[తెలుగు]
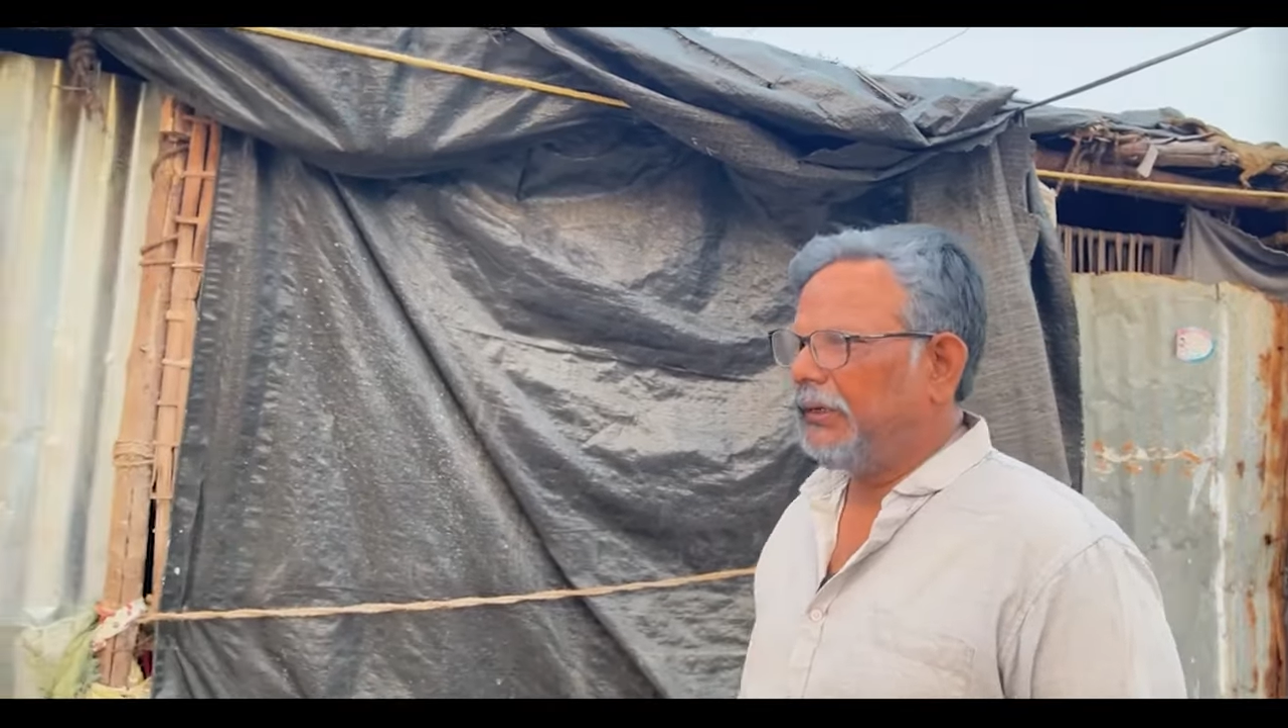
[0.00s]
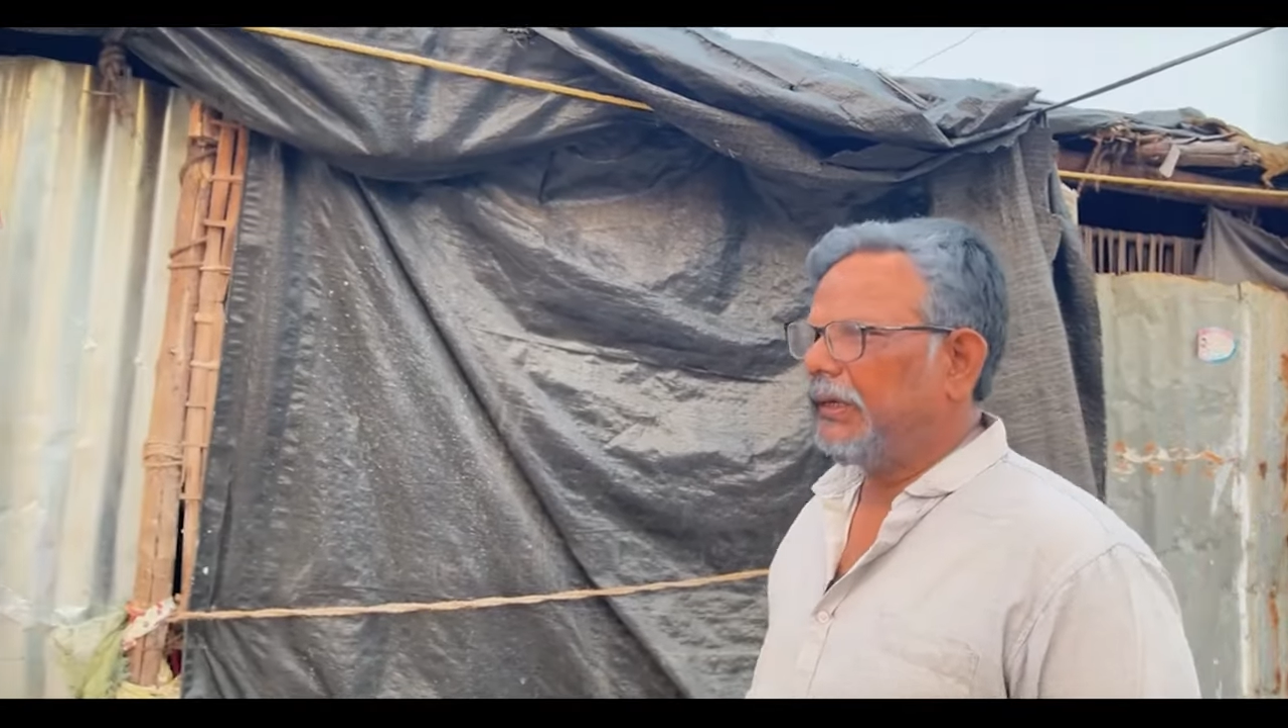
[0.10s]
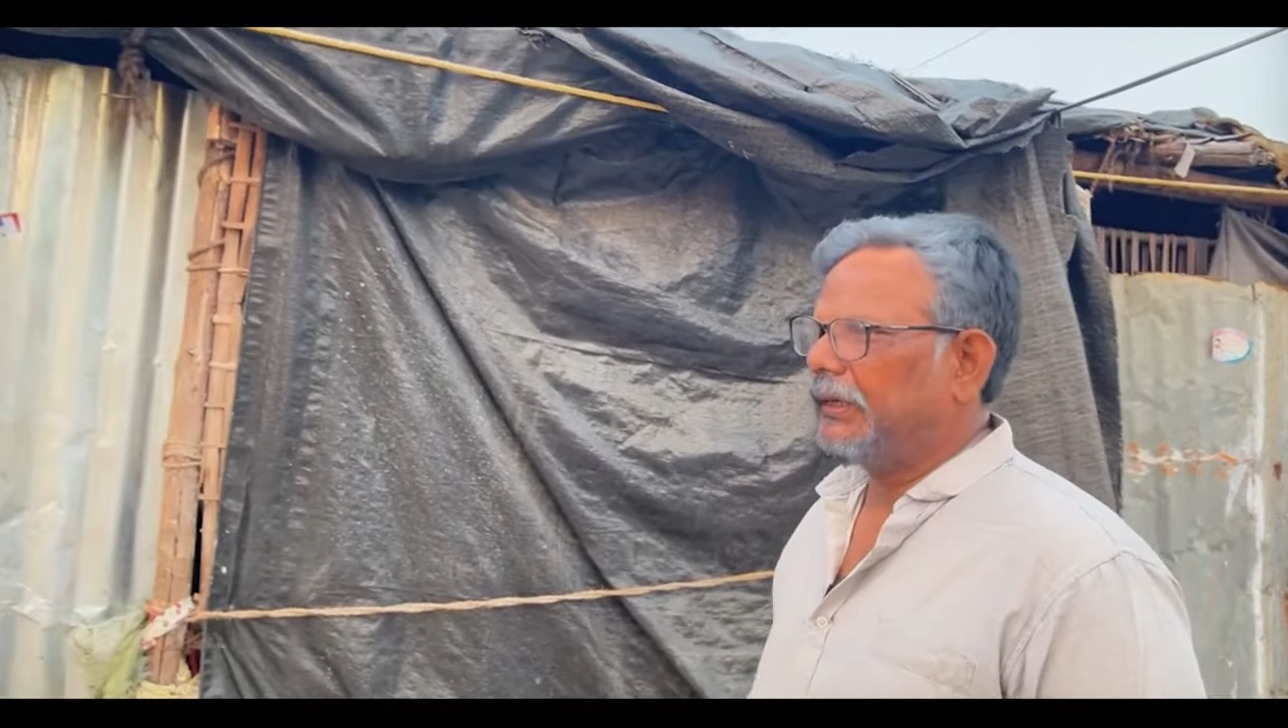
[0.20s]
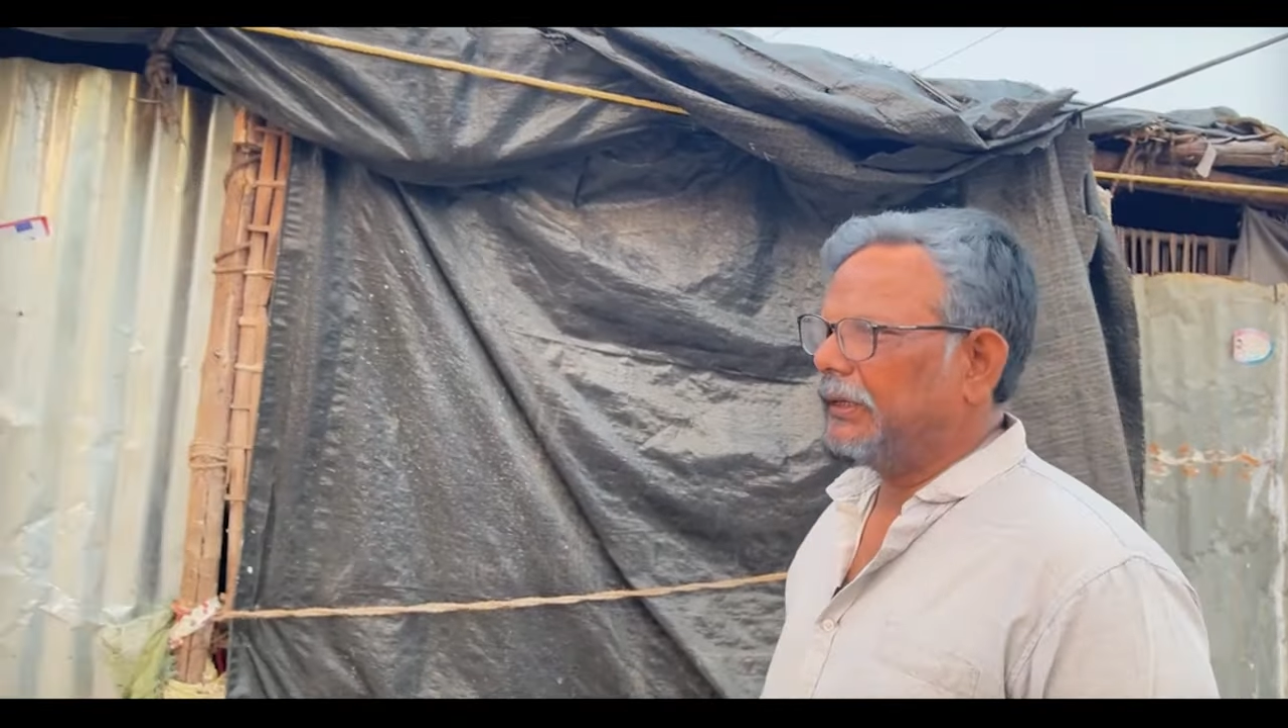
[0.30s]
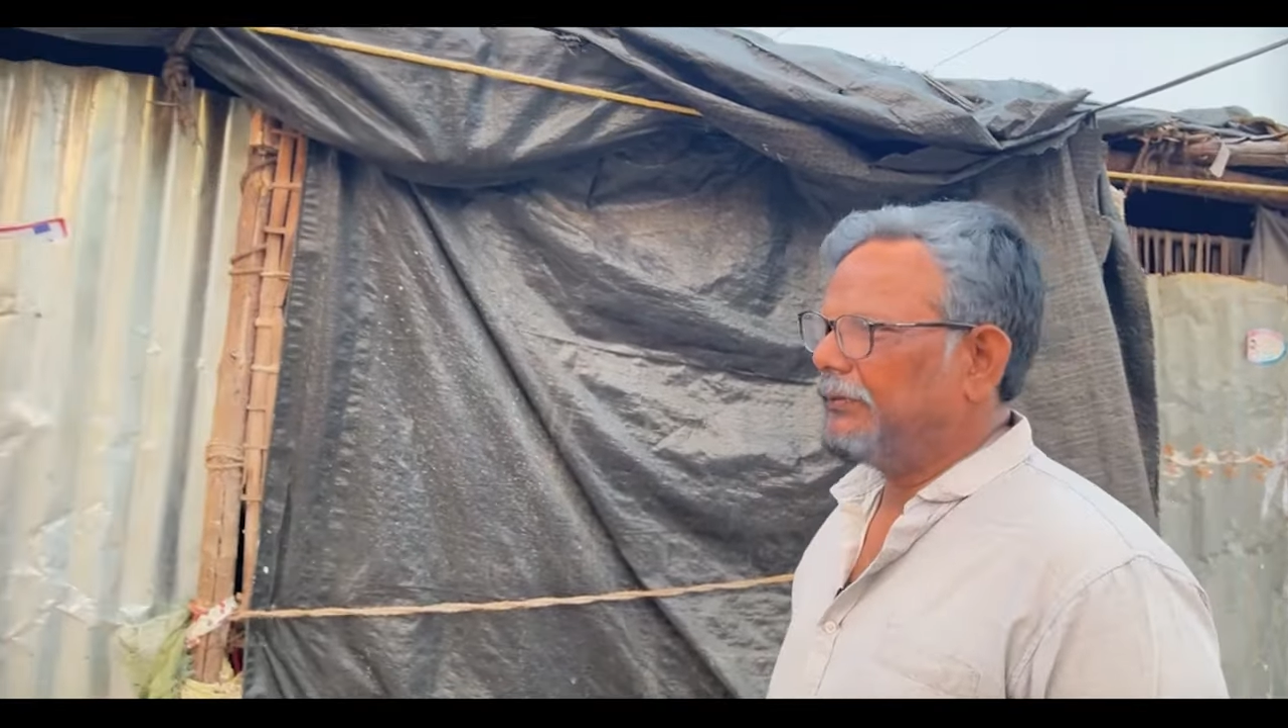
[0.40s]

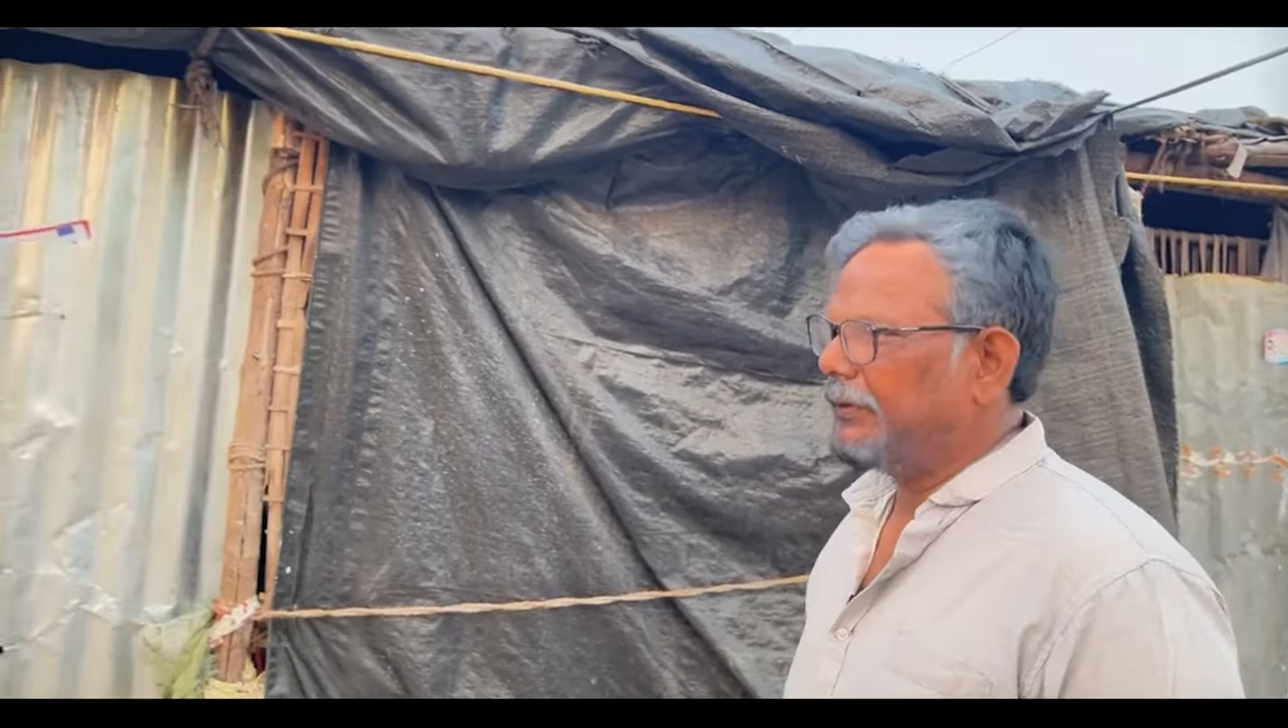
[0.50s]
వినట్లేదు